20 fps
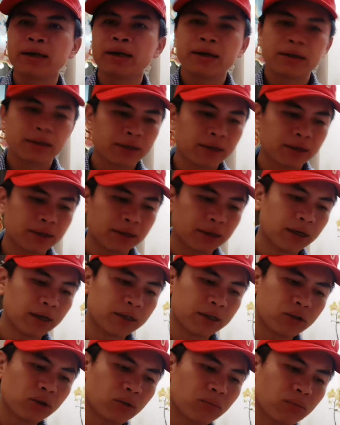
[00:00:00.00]
thì gửi
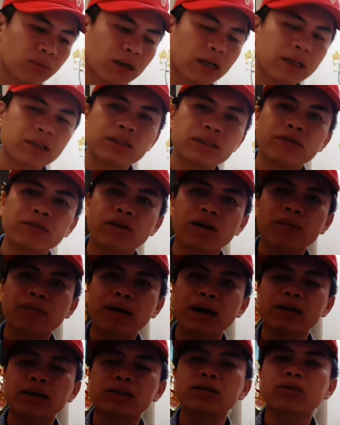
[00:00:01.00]
lời chúc anh chị và các
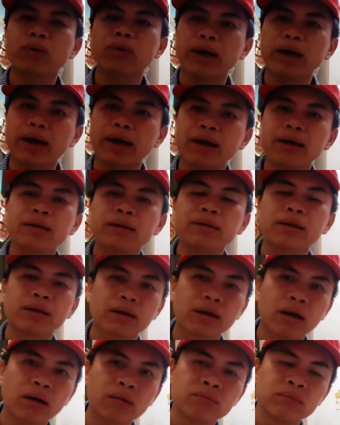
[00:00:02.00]
bạn sức khỏe thành
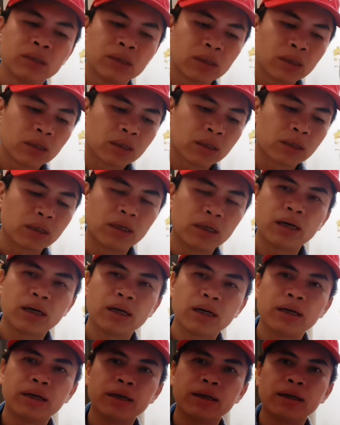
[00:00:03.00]
công gửi
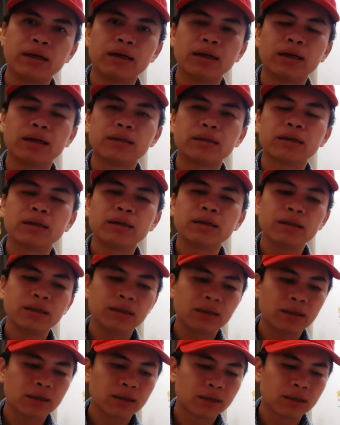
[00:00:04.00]
lời à, tới